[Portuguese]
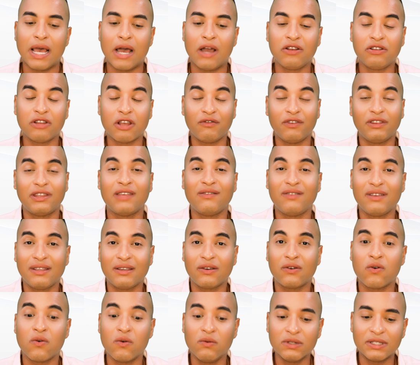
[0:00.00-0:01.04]
A Uni9 teve
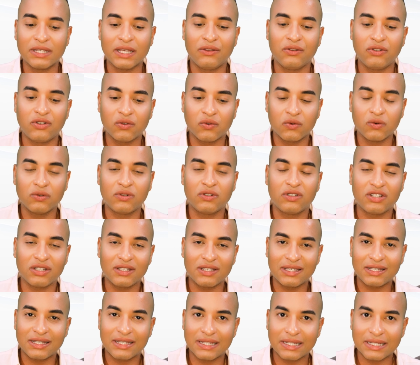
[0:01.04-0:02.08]
conceito de curso de
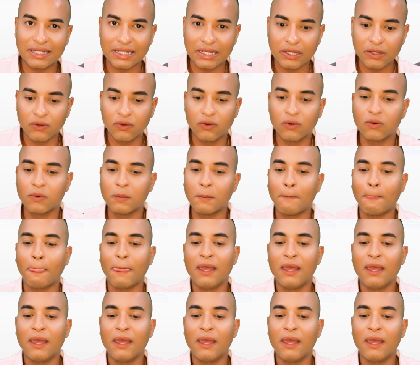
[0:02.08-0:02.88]
5,